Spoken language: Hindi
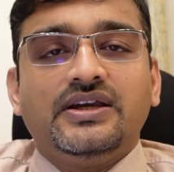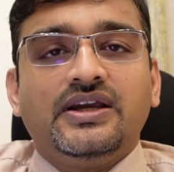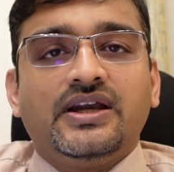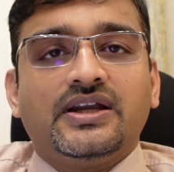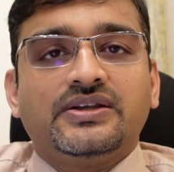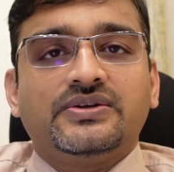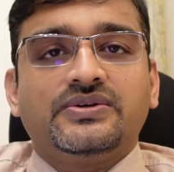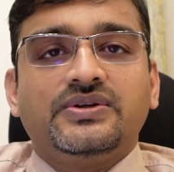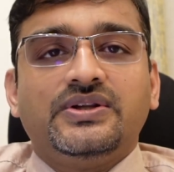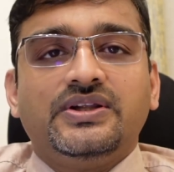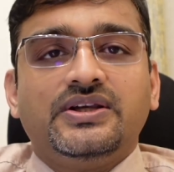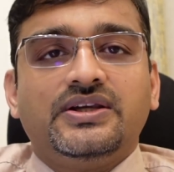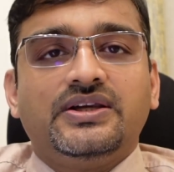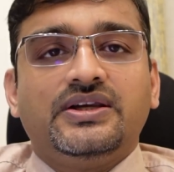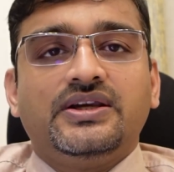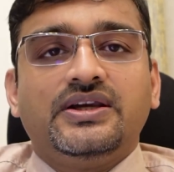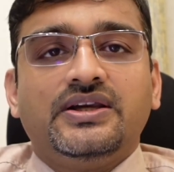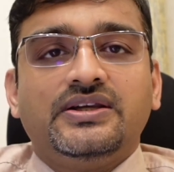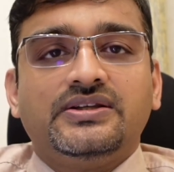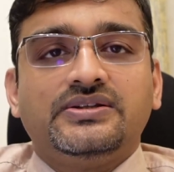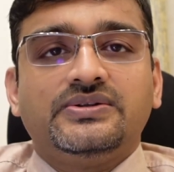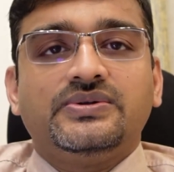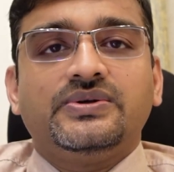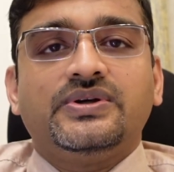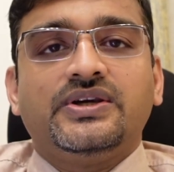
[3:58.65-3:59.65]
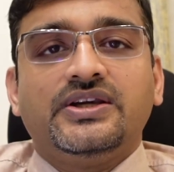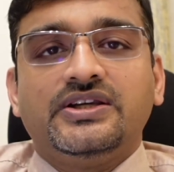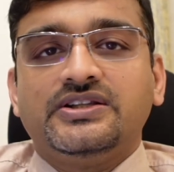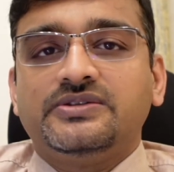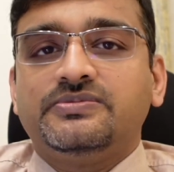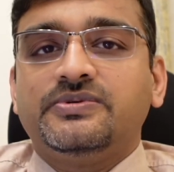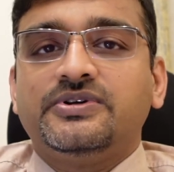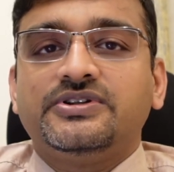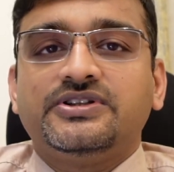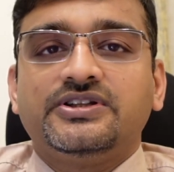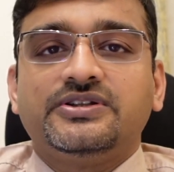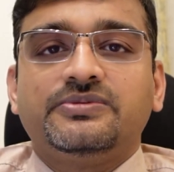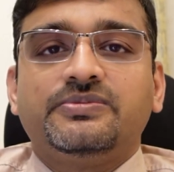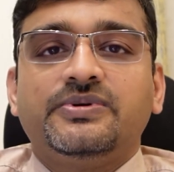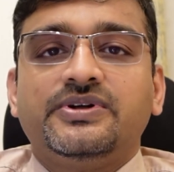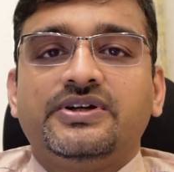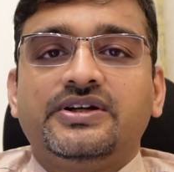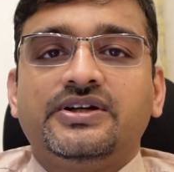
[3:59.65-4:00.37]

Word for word: एक्चुअली केस टू केस बेसिस पे